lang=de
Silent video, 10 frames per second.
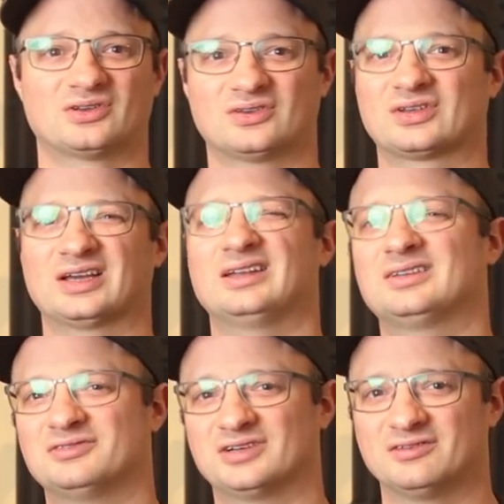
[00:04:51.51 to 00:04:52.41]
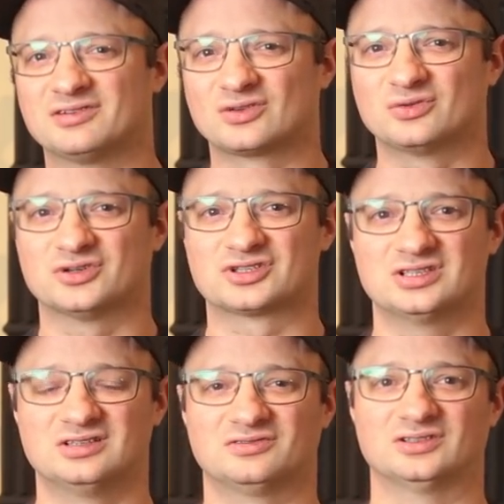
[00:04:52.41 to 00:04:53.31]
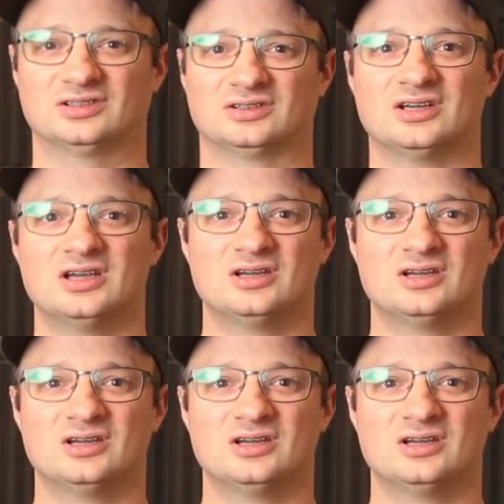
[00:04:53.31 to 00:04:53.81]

Das ist relativ einfach zu verstehen, finde ich.